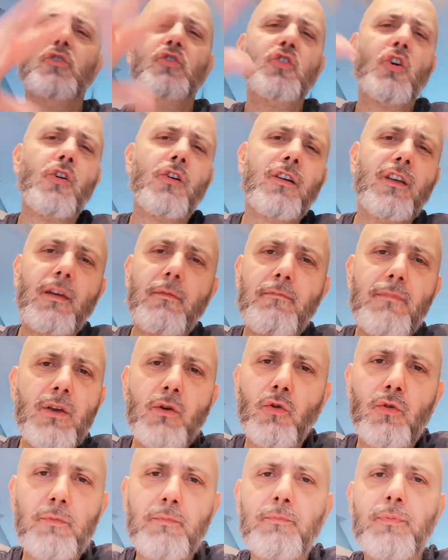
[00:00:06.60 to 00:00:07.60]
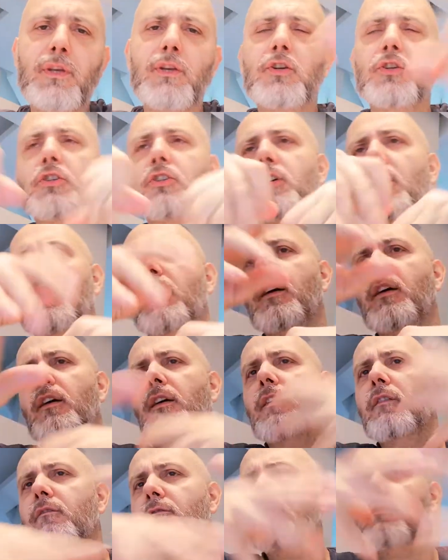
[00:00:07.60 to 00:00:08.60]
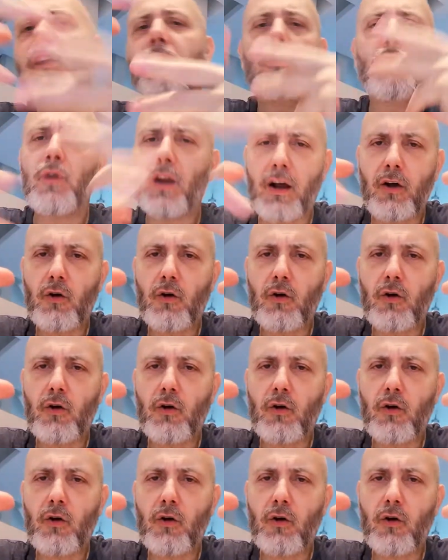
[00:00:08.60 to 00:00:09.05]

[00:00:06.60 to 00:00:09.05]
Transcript: e ciò che mi colpisce ve lo